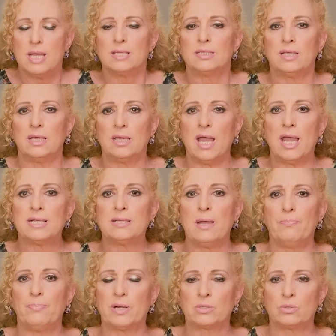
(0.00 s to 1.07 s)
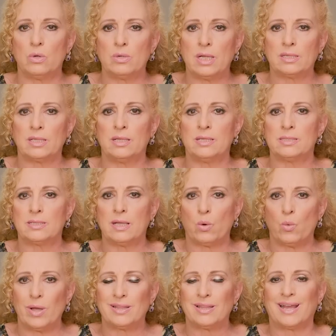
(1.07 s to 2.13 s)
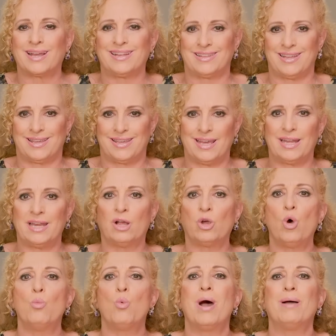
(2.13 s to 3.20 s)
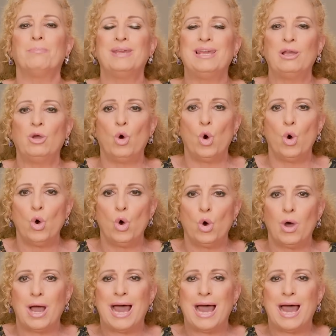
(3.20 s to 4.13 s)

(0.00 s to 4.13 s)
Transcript: Si ya esa persona te diste cuenta que te quiere como amigo,